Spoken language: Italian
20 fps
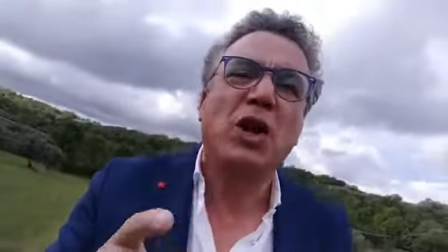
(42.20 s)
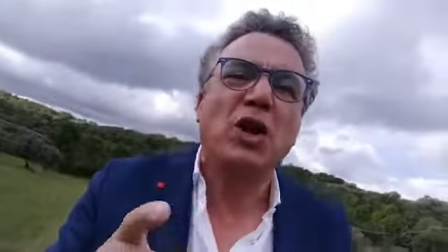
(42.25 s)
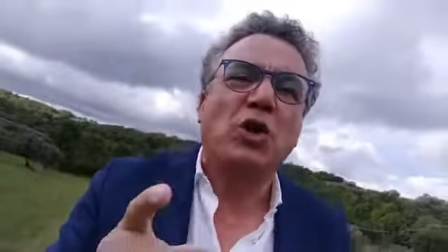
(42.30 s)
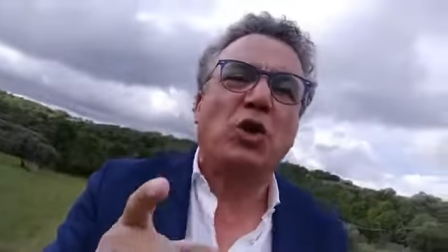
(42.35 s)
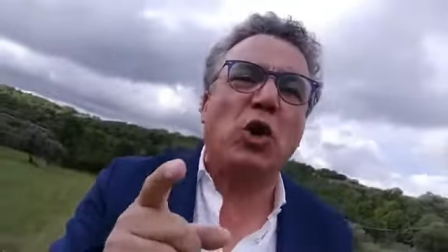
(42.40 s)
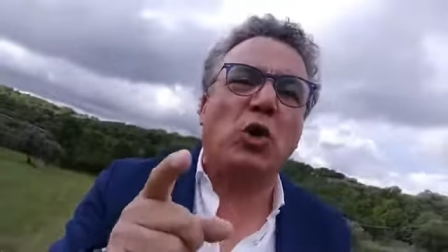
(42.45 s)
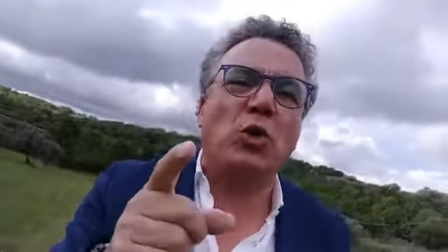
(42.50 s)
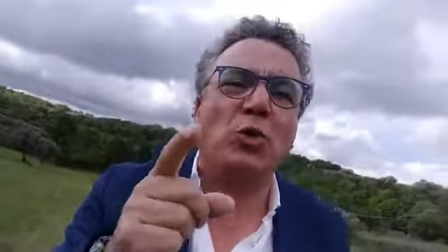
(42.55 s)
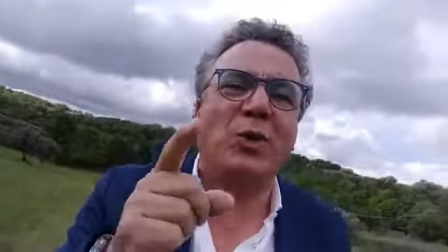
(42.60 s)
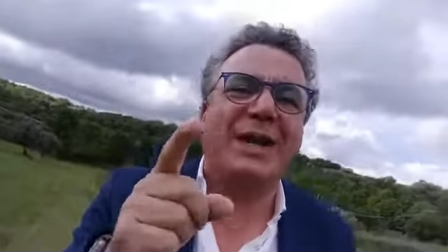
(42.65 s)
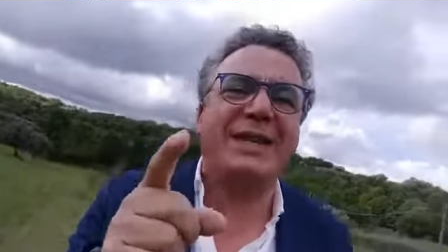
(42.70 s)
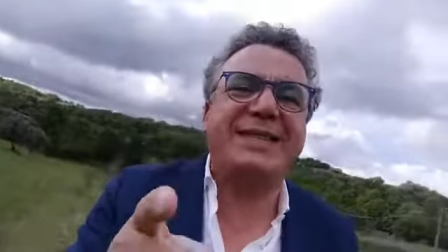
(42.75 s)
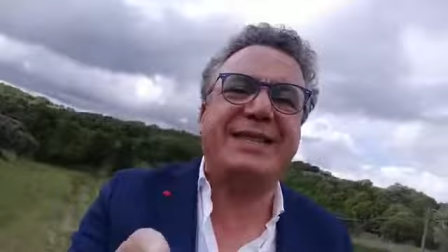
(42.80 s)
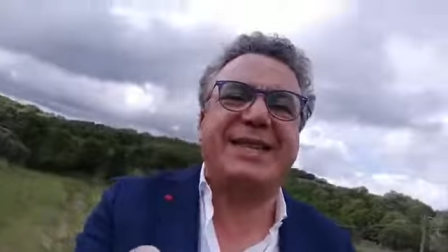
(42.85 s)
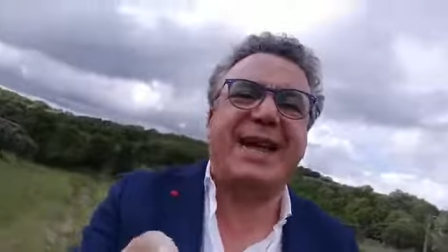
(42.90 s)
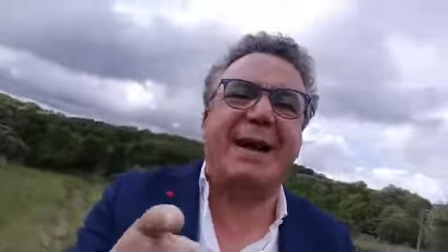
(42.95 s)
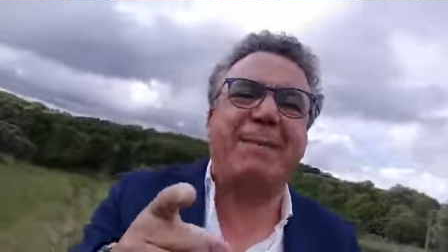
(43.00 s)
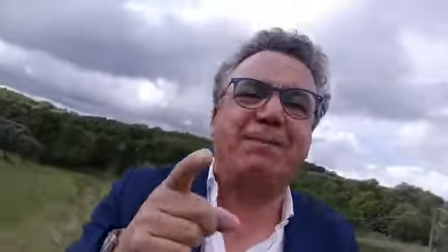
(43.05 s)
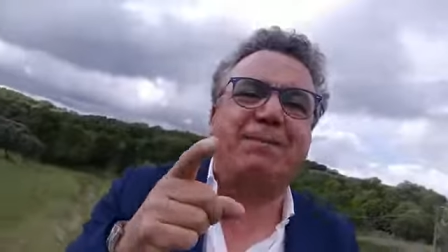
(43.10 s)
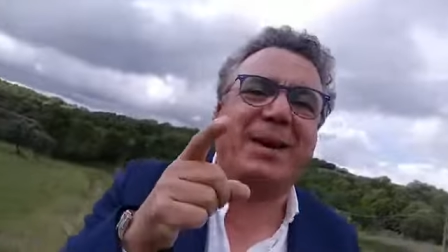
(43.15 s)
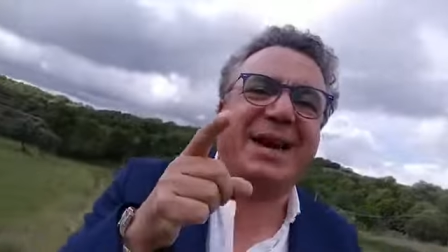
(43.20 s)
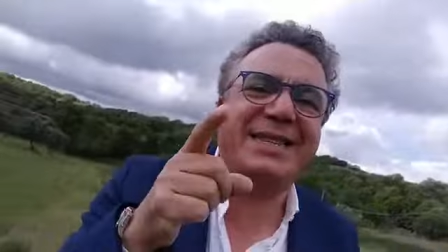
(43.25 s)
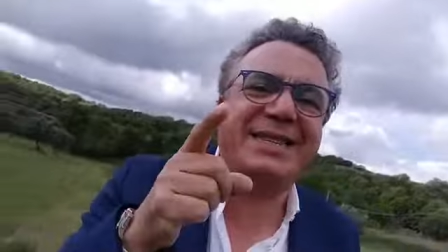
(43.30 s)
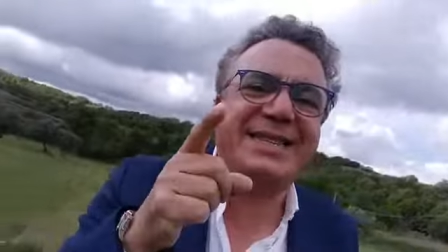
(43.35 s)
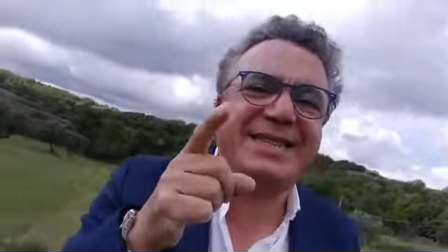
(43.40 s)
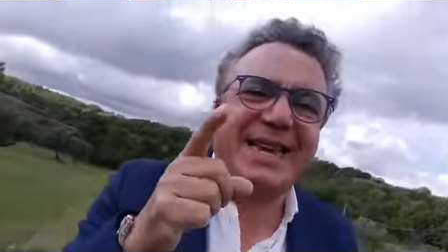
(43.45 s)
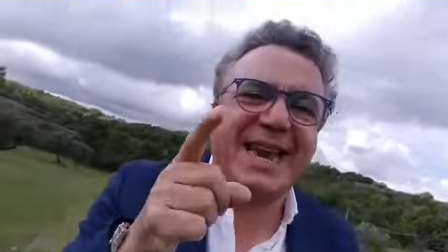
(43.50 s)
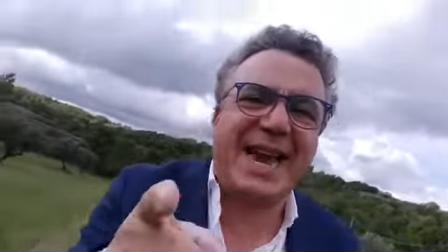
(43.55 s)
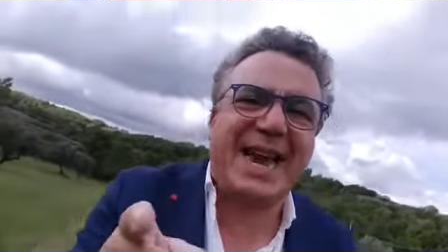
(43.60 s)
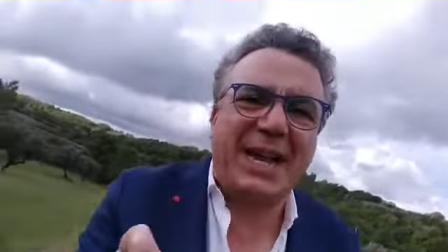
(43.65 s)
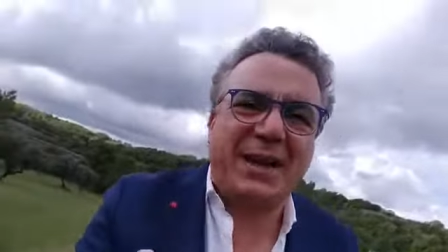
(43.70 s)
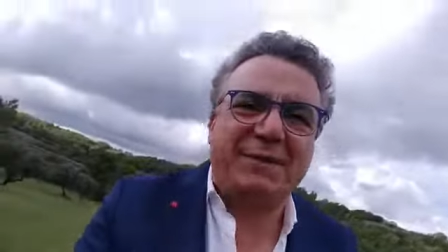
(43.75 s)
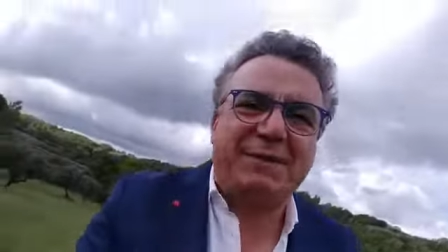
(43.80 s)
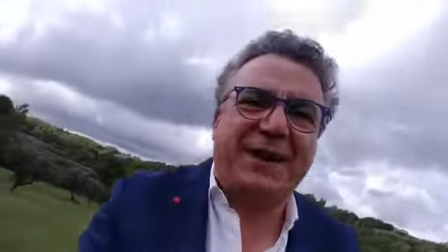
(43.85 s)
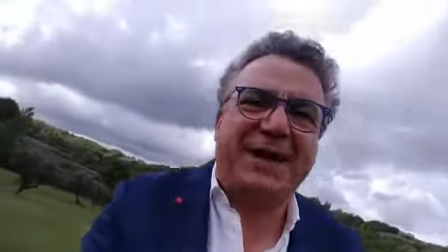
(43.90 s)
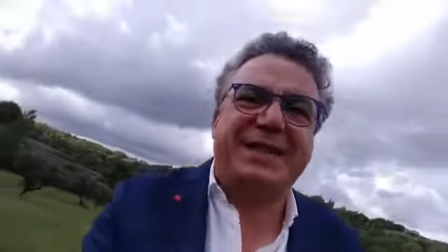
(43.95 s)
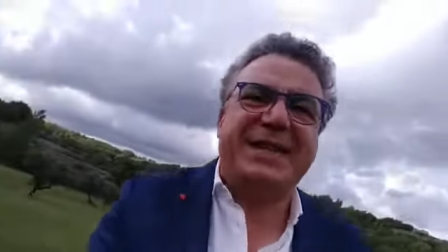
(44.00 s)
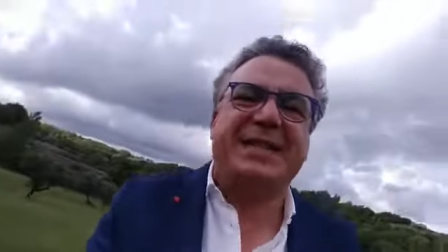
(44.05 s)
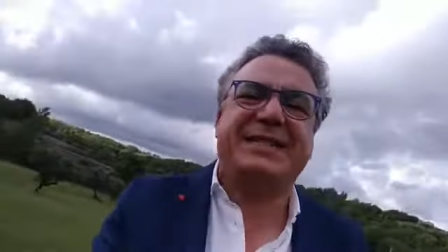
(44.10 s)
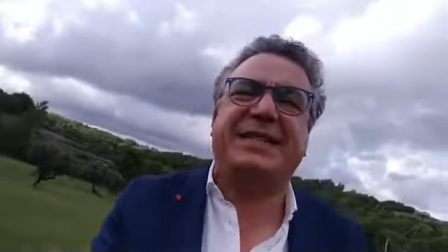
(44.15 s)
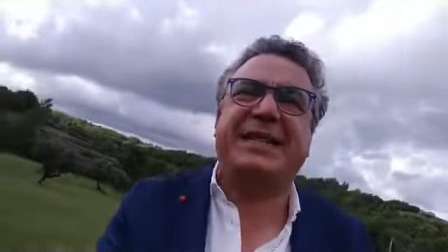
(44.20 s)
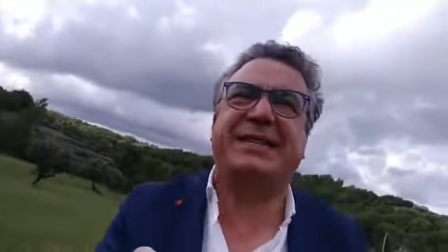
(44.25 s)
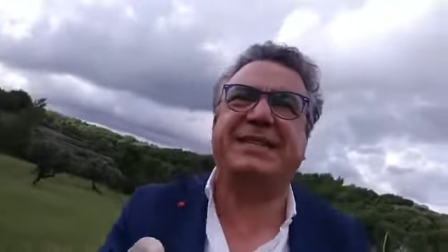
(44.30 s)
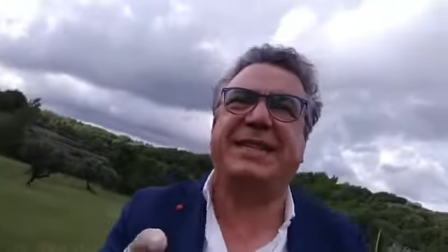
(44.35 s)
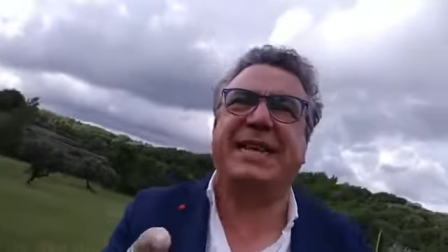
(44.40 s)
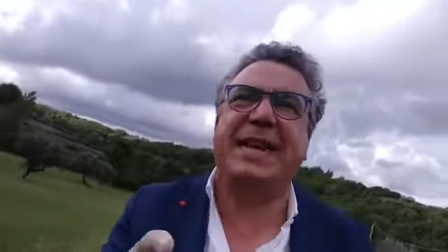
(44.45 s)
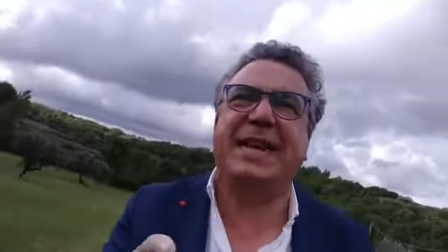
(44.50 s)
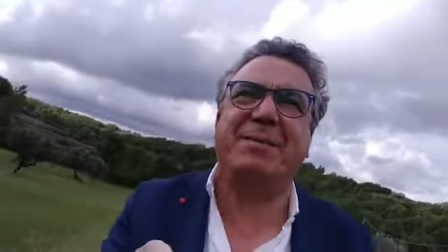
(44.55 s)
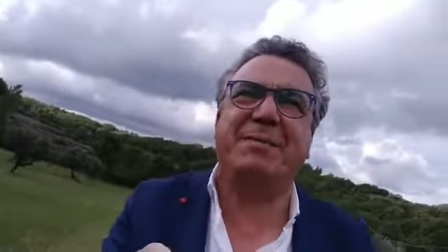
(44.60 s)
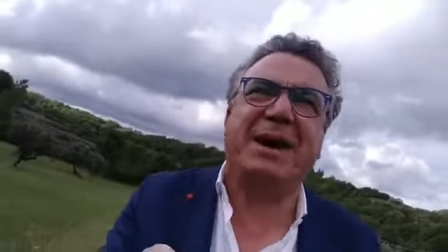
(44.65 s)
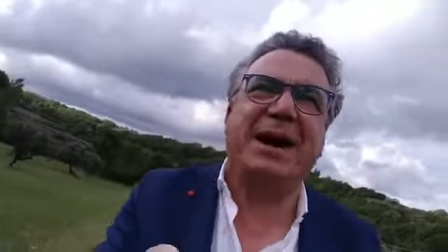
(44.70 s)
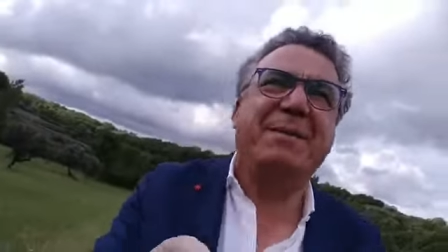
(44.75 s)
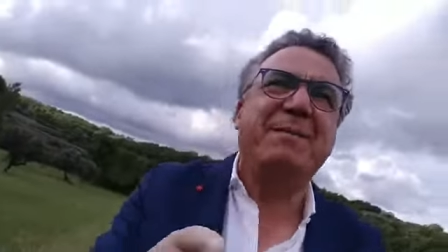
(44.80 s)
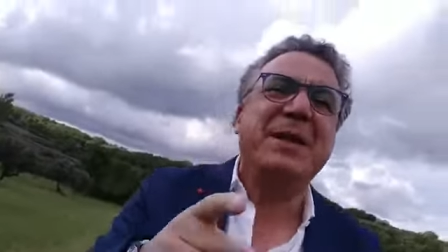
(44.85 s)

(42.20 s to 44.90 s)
con una stampa serva del sistema,